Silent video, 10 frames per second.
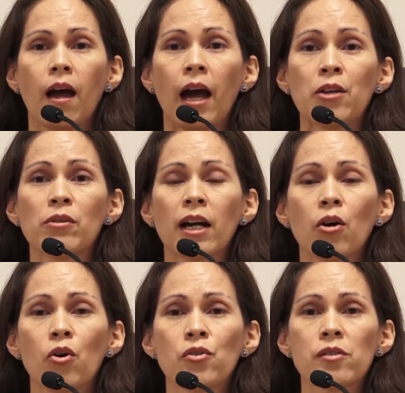hay
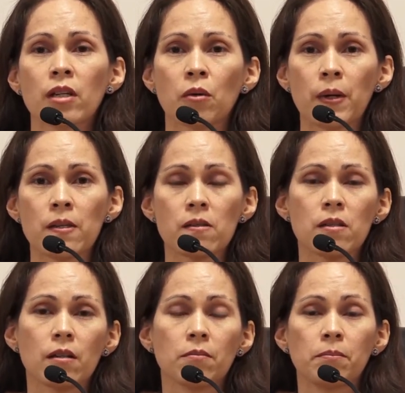una
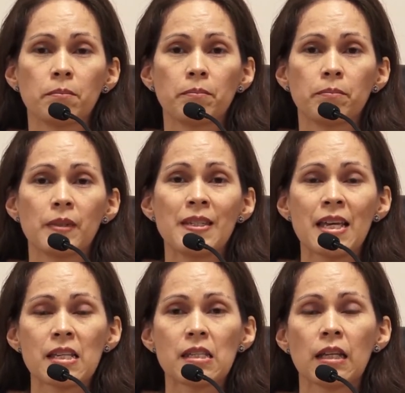consecuencia y
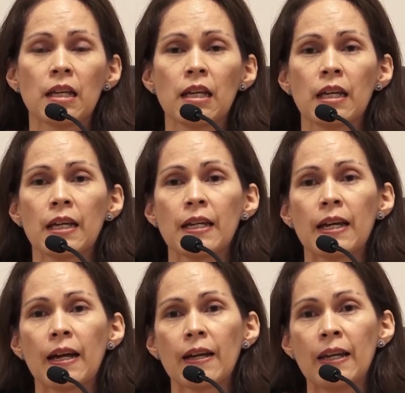es
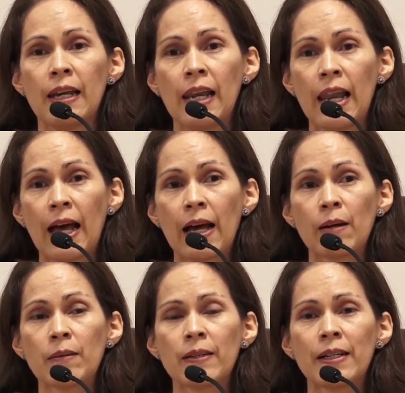
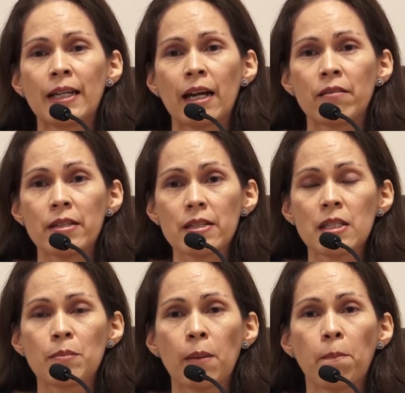la
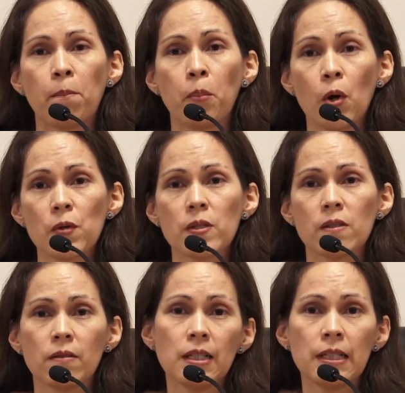gravísima
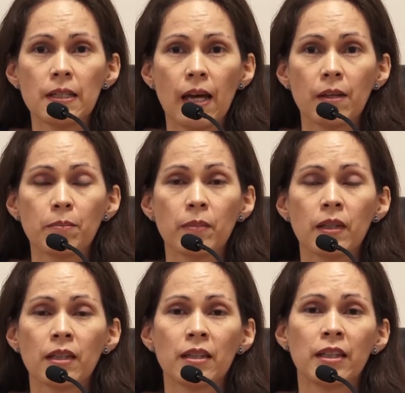posibilidad
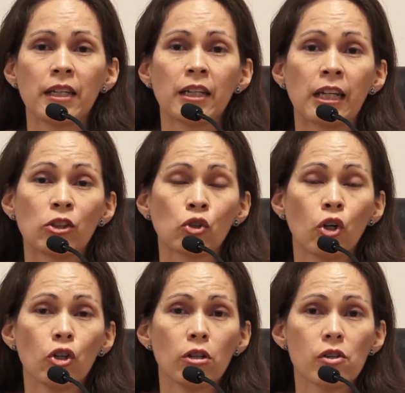de que
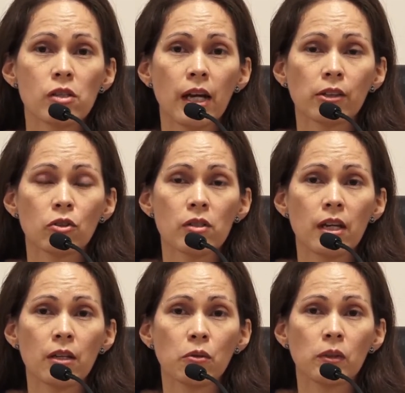todos los actos
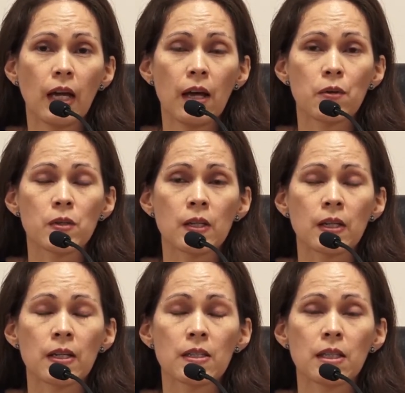ejecutados
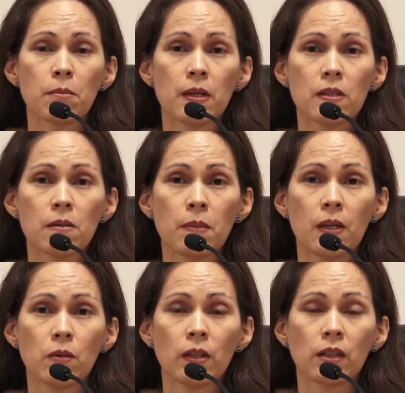en este mes y
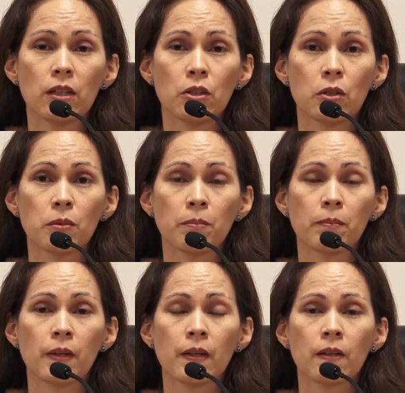medio anterior,
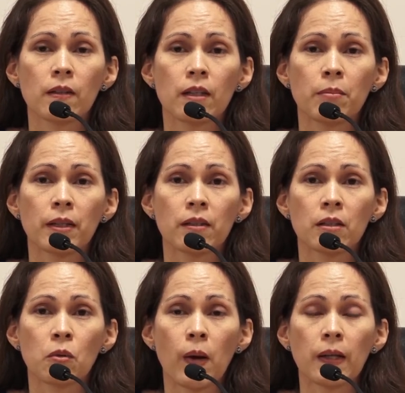del
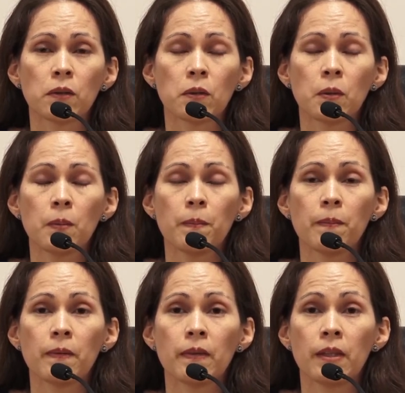24
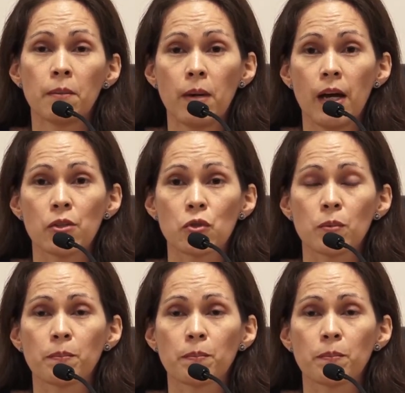de mayo